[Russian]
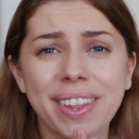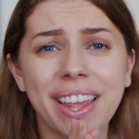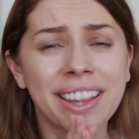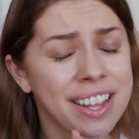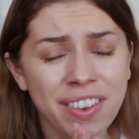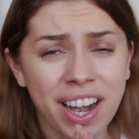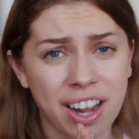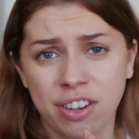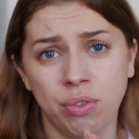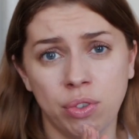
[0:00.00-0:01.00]
Это
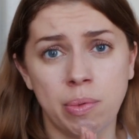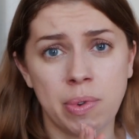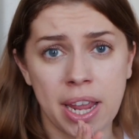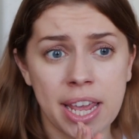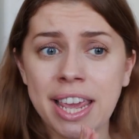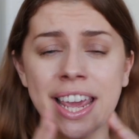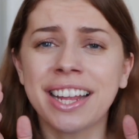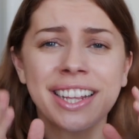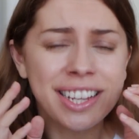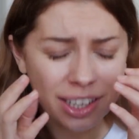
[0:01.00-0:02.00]
невероятно удобно. И
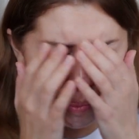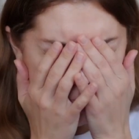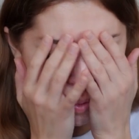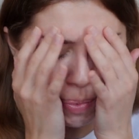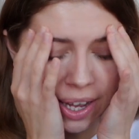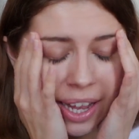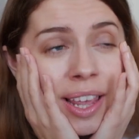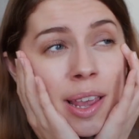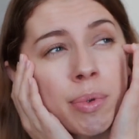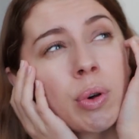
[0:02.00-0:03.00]
это не лэптоп. Я, я
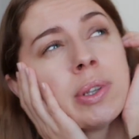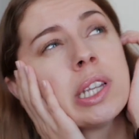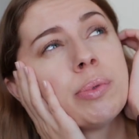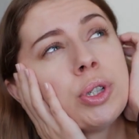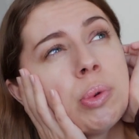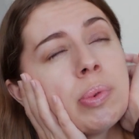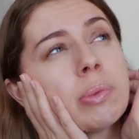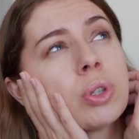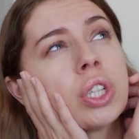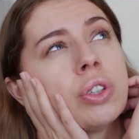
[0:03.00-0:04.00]
не могу объяснить, почему,
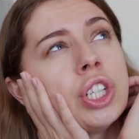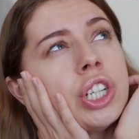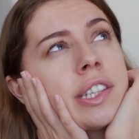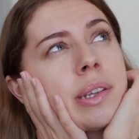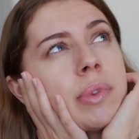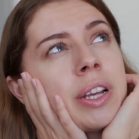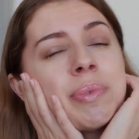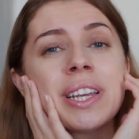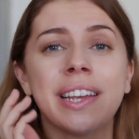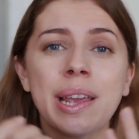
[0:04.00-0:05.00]
потому что очень часто на,
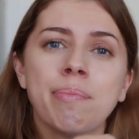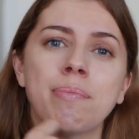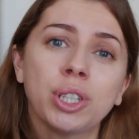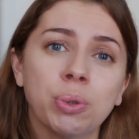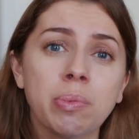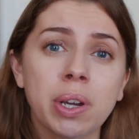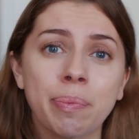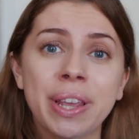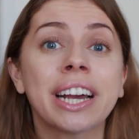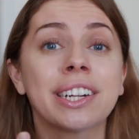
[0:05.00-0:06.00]
мы идеи... Почему мы,
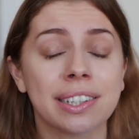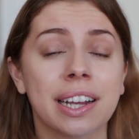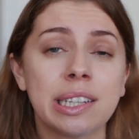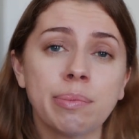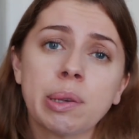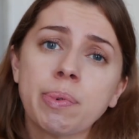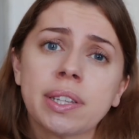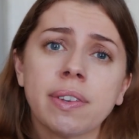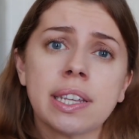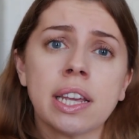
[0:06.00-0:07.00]
мне кажется, хотим
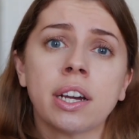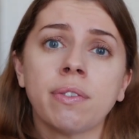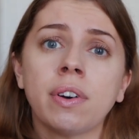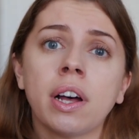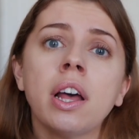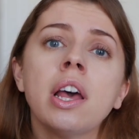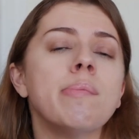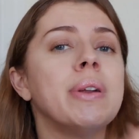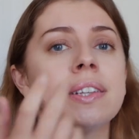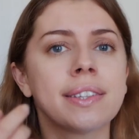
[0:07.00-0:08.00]
записывать их в
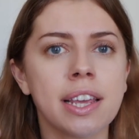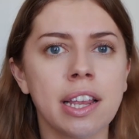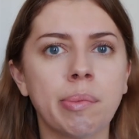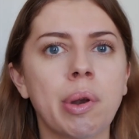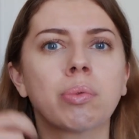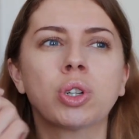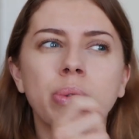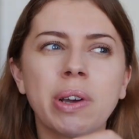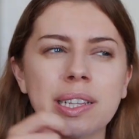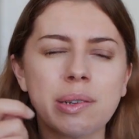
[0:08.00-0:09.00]
Малескине, например? Потому что
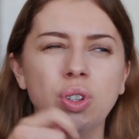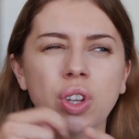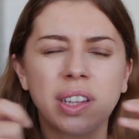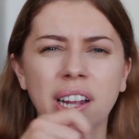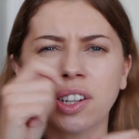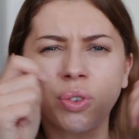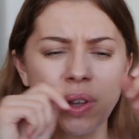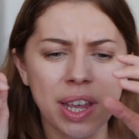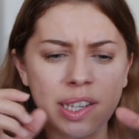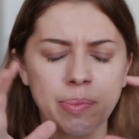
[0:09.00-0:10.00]
мы хотим что-то от
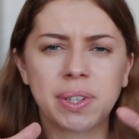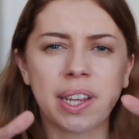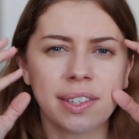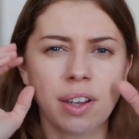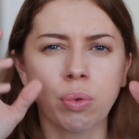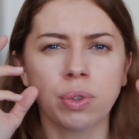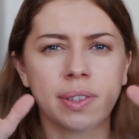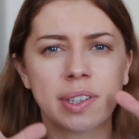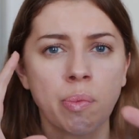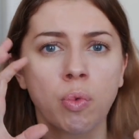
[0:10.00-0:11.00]
руки записать, какую-то
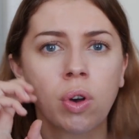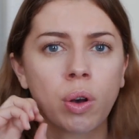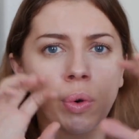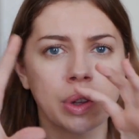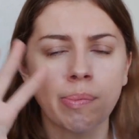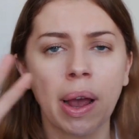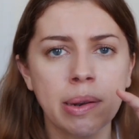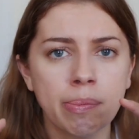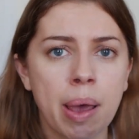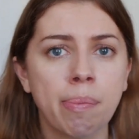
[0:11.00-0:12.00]
схемку, какую-то
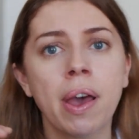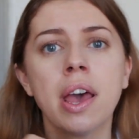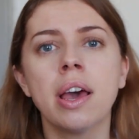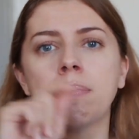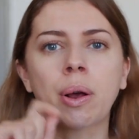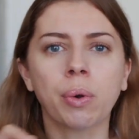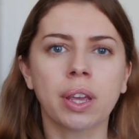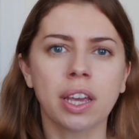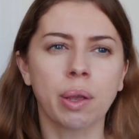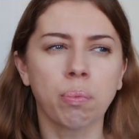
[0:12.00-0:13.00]
mind-map, пару
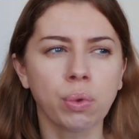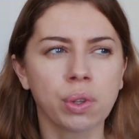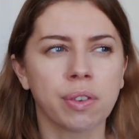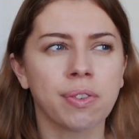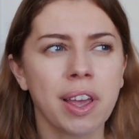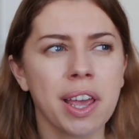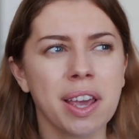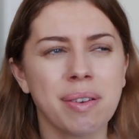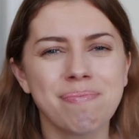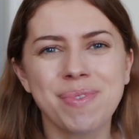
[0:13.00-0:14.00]
каких-то пунктов.
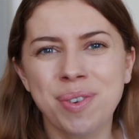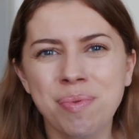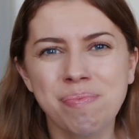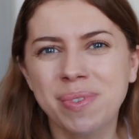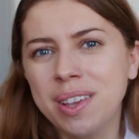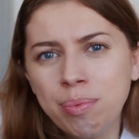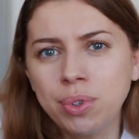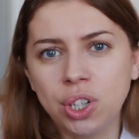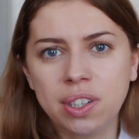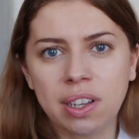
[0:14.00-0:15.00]
И ты не
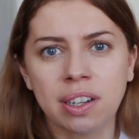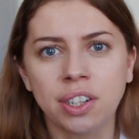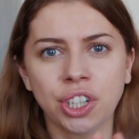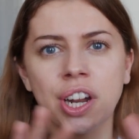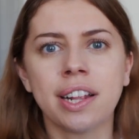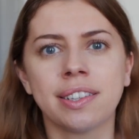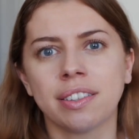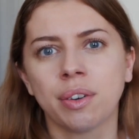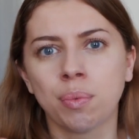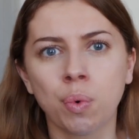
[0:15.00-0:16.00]
будешь начинать
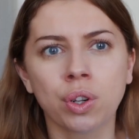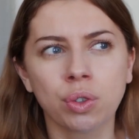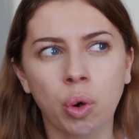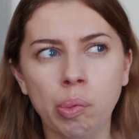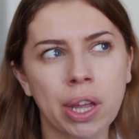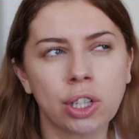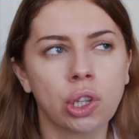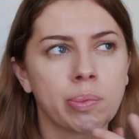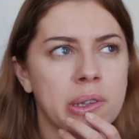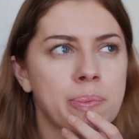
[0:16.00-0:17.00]
Word-документ,
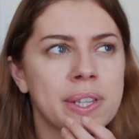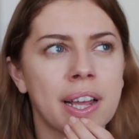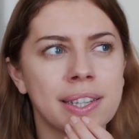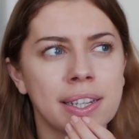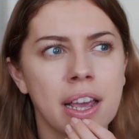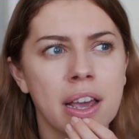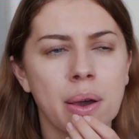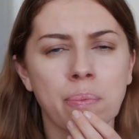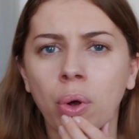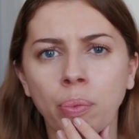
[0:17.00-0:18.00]
чтобы записать
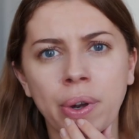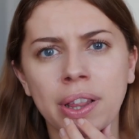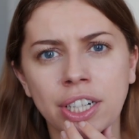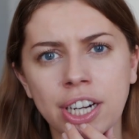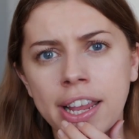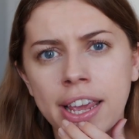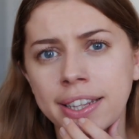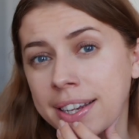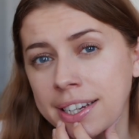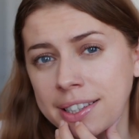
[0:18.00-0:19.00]
пол предложения
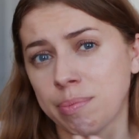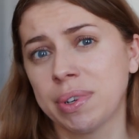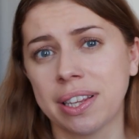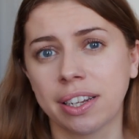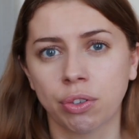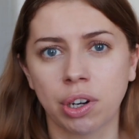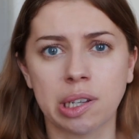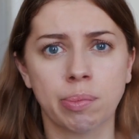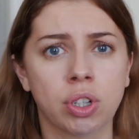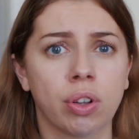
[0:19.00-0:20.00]
интересной мысли, которая
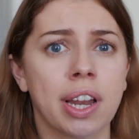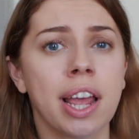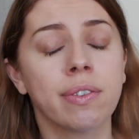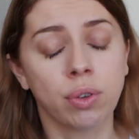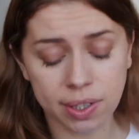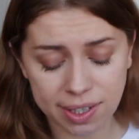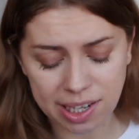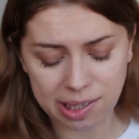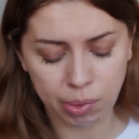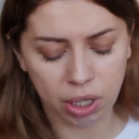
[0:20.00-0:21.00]
тебе пришло. Для этого у нас и
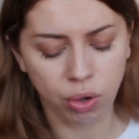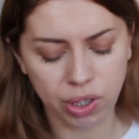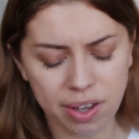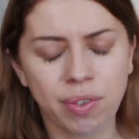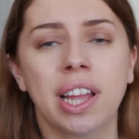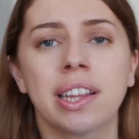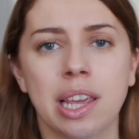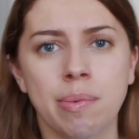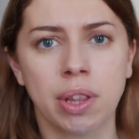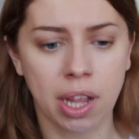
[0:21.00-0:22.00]
есть и блокноты. И вот это
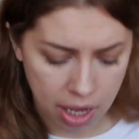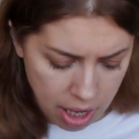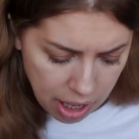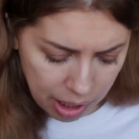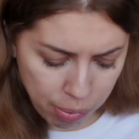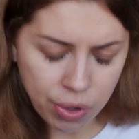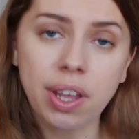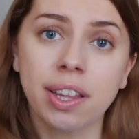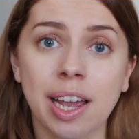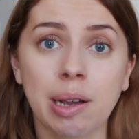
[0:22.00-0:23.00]
именно
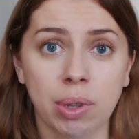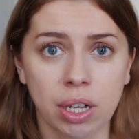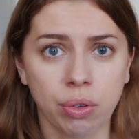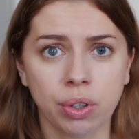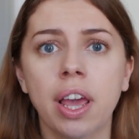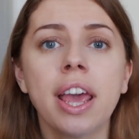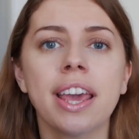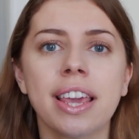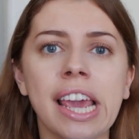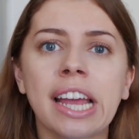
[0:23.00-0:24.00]
работает как блокнот.
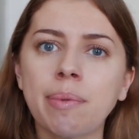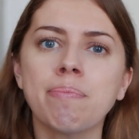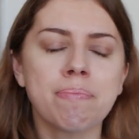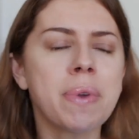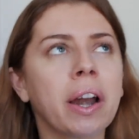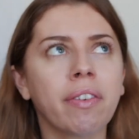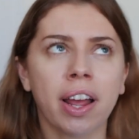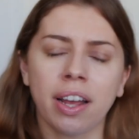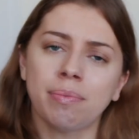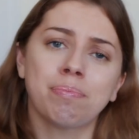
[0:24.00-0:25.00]
И это
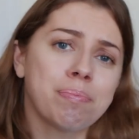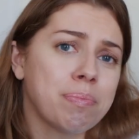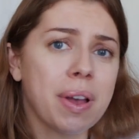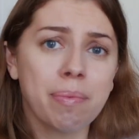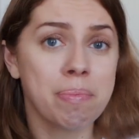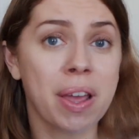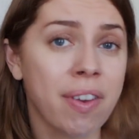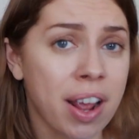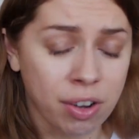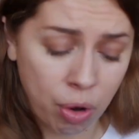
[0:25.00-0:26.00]
первое
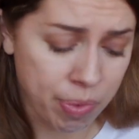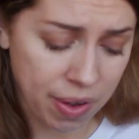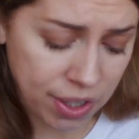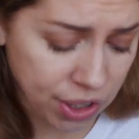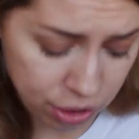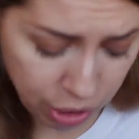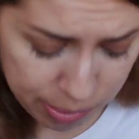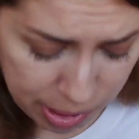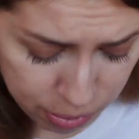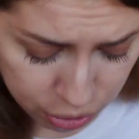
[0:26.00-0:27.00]
Первая огромная вещь, которая
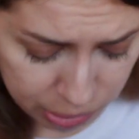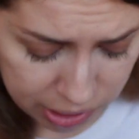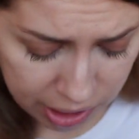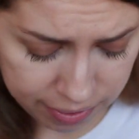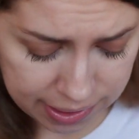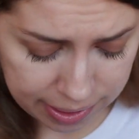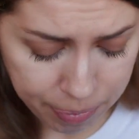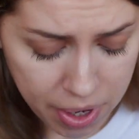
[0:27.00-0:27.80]
мне безумно нравится.